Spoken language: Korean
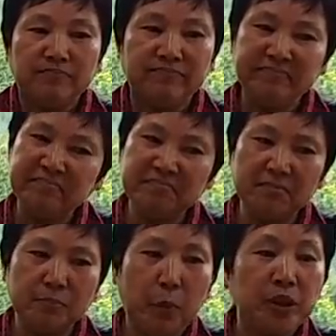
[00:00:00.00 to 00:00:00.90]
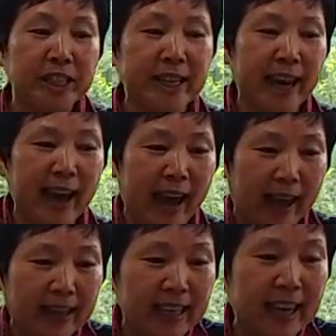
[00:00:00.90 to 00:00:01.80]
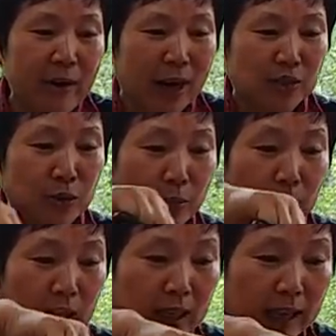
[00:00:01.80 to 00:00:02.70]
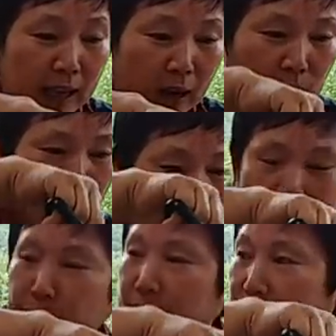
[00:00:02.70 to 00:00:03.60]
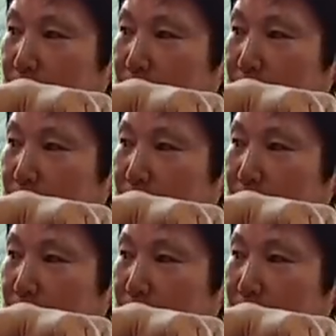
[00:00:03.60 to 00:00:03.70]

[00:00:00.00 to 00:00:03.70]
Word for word: 음 보시기에 이게 아주 이게 아, 저 가유라서